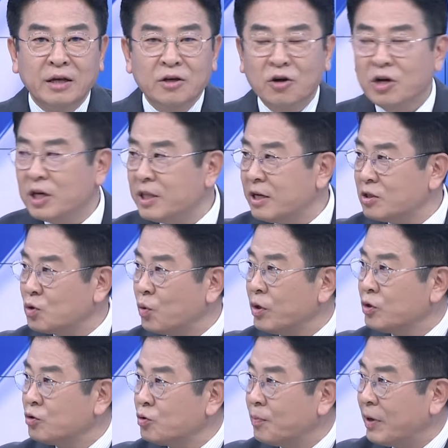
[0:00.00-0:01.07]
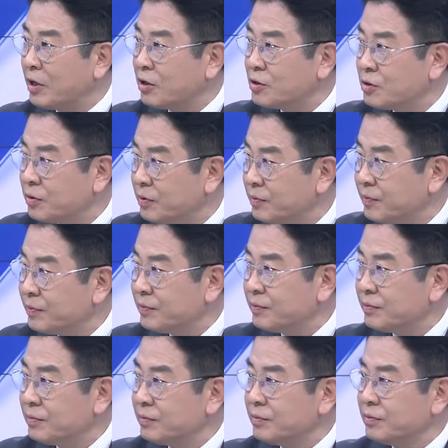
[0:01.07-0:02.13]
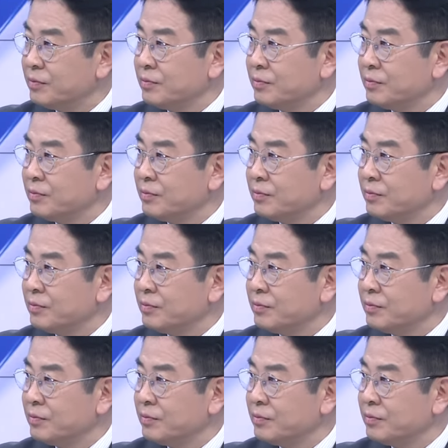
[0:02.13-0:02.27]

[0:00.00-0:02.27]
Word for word: 여기에 대한 소회도 좀 밝혔죠? 예, 한강